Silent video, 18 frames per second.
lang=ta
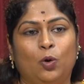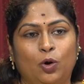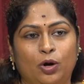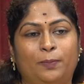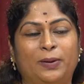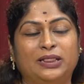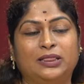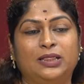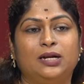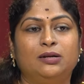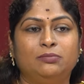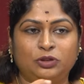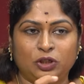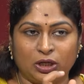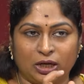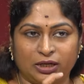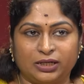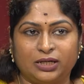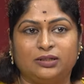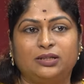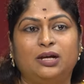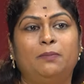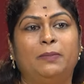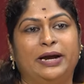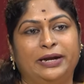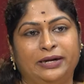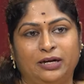ஒரு பத்து நிமிஷம் கண்டென்ட்
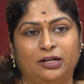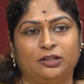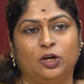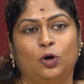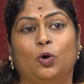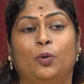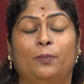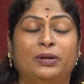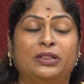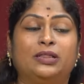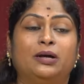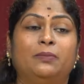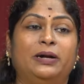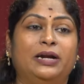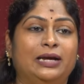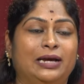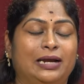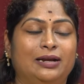தான் மைண்டில் தங்கும் மித்தபடி